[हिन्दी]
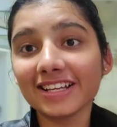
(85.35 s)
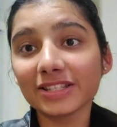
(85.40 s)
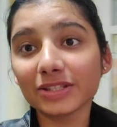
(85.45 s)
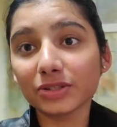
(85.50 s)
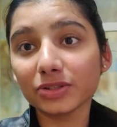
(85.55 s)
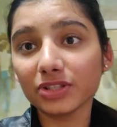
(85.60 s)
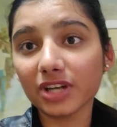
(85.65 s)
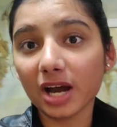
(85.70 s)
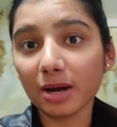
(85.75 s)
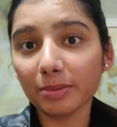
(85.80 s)
सो
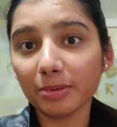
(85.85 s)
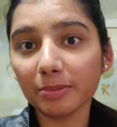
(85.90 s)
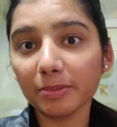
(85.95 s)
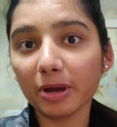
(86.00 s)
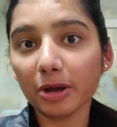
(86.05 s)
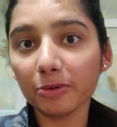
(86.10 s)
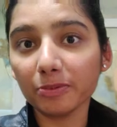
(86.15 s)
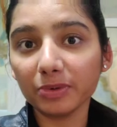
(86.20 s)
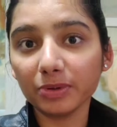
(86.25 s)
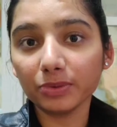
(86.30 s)
so, जहाँ पे
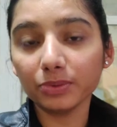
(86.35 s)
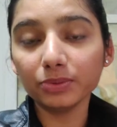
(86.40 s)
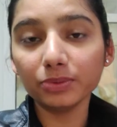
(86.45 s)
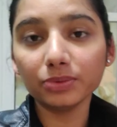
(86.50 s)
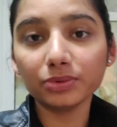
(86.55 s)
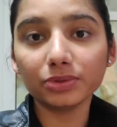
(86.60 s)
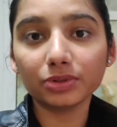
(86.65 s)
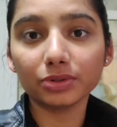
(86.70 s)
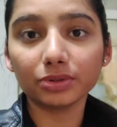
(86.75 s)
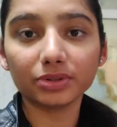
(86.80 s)
मैं अभी हूँ
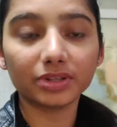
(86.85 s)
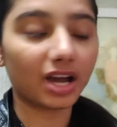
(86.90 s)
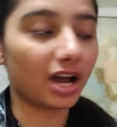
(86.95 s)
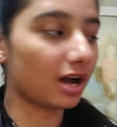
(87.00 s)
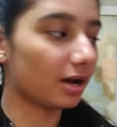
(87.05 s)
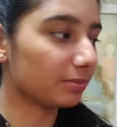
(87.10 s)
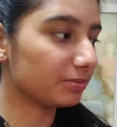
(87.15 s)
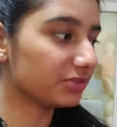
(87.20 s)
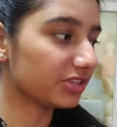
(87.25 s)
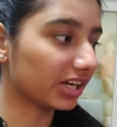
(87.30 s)
तो
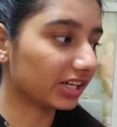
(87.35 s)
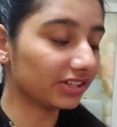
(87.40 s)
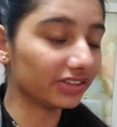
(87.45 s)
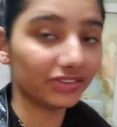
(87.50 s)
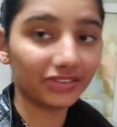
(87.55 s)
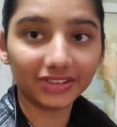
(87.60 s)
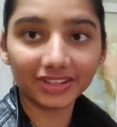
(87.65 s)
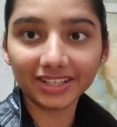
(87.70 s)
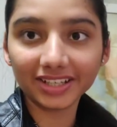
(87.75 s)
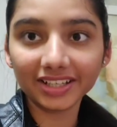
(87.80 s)
यहाँ हम
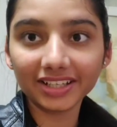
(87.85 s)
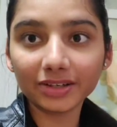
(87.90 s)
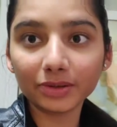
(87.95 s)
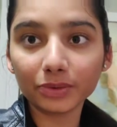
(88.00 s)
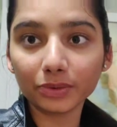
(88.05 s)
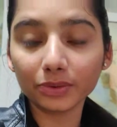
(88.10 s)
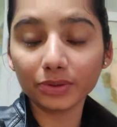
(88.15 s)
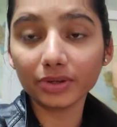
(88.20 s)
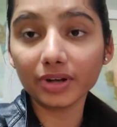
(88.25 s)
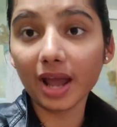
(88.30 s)
जैकेट रखेंगे
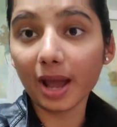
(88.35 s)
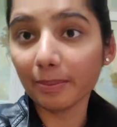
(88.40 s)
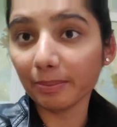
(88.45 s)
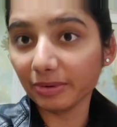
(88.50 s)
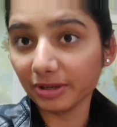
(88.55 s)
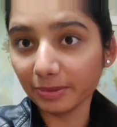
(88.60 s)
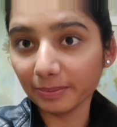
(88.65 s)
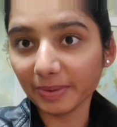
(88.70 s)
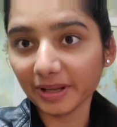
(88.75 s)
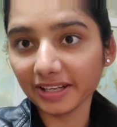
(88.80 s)
और
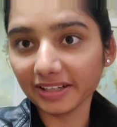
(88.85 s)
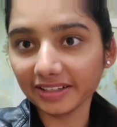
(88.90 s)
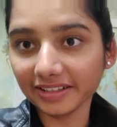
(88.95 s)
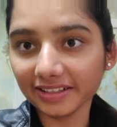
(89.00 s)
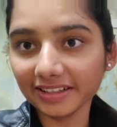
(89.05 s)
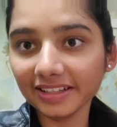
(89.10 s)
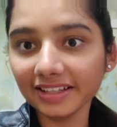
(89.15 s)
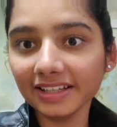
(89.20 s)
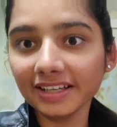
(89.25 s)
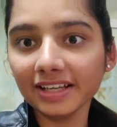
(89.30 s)
एप्रन
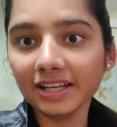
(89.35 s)
पहनेंगे